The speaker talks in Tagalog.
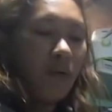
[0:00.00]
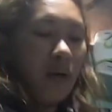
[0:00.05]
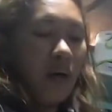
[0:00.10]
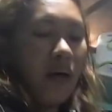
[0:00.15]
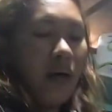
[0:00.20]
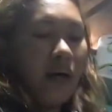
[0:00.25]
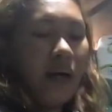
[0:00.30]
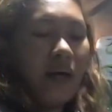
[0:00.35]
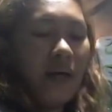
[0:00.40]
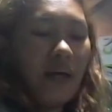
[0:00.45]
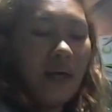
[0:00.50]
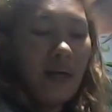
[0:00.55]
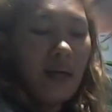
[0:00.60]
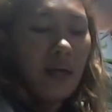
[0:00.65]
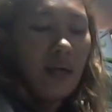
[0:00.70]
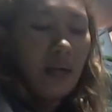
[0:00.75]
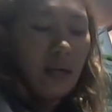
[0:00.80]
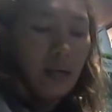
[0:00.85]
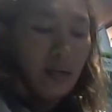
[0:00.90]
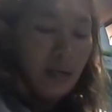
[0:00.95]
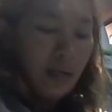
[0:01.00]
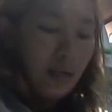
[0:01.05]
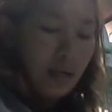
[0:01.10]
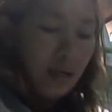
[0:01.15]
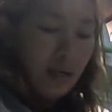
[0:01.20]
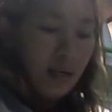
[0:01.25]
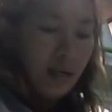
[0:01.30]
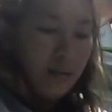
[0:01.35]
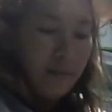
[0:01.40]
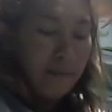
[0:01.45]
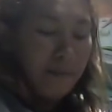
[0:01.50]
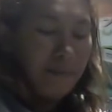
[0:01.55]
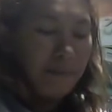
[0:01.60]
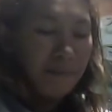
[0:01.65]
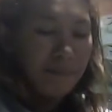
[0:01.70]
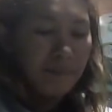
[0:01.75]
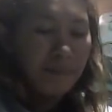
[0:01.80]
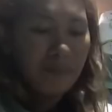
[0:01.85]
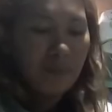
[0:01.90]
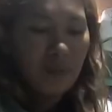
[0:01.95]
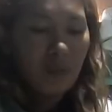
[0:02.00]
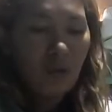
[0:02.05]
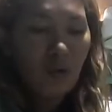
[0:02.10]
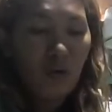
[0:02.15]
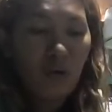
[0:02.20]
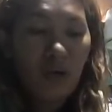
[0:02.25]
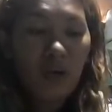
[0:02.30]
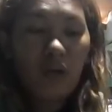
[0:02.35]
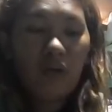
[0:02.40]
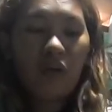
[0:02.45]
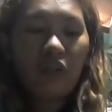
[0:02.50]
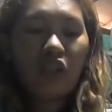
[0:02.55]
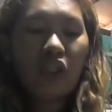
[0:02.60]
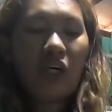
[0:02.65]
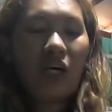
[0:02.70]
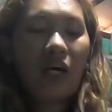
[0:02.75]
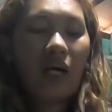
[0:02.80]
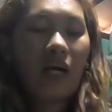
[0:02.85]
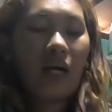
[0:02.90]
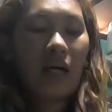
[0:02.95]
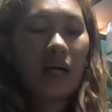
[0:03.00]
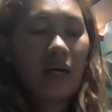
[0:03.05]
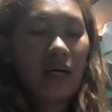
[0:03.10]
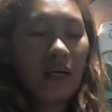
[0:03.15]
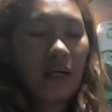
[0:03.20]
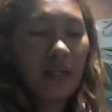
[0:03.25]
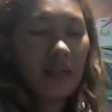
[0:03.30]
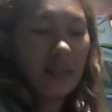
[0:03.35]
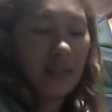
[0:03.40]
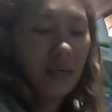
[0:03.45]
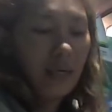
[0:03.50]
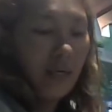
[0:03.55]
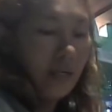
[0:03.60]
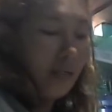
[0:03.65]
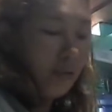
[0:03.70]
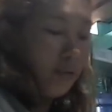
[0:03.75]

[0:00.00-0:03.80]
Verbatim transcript: kay um, Loyla at kay